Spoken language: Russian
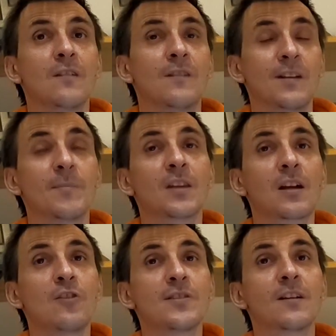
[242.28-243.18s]

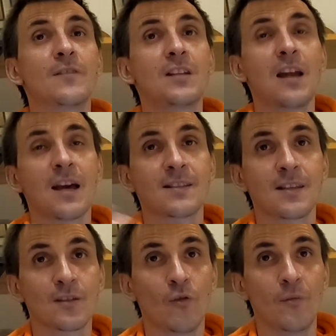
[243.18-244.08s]
Моноколесник выделяется
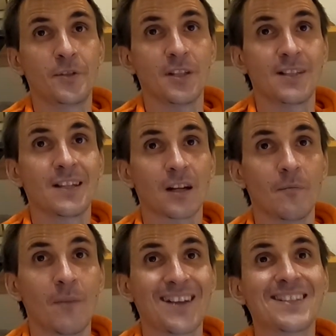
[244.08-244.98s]
из общей серой
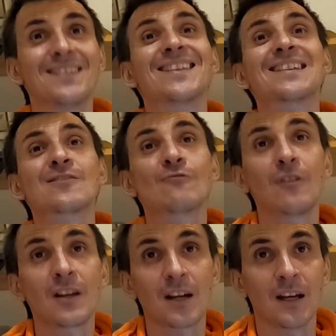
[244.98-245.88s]
массы
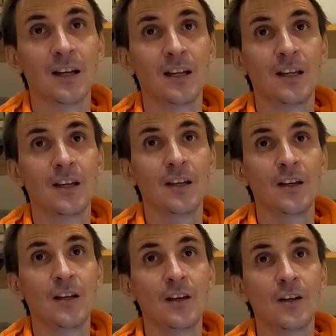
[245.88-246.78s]
настолько,
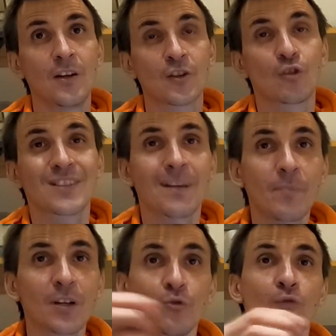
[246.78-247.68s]
что
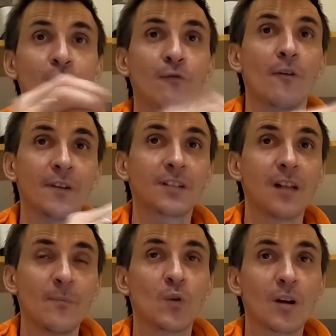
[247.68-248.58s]
запихнув его в
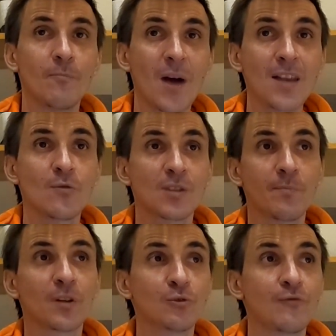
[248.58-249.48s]
рекламную кампанию,
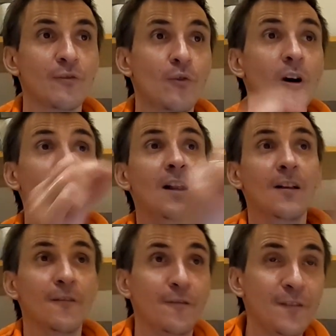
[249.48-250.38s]
запихнув его
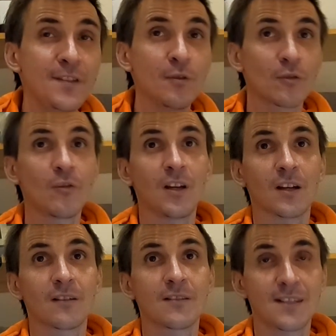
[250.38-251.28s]
в
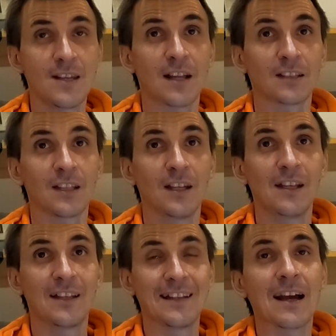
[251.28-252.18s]
видеоролик, снятый
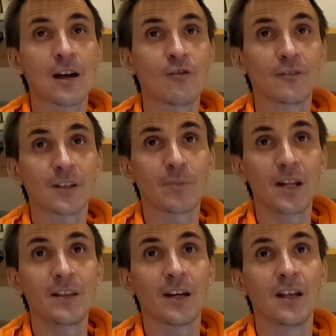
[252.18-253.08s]
для какого-то
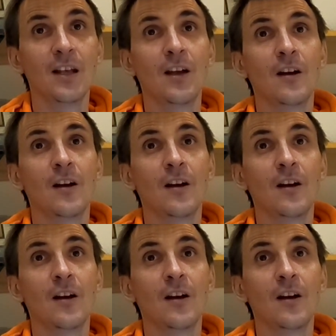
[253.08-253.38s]
бренда,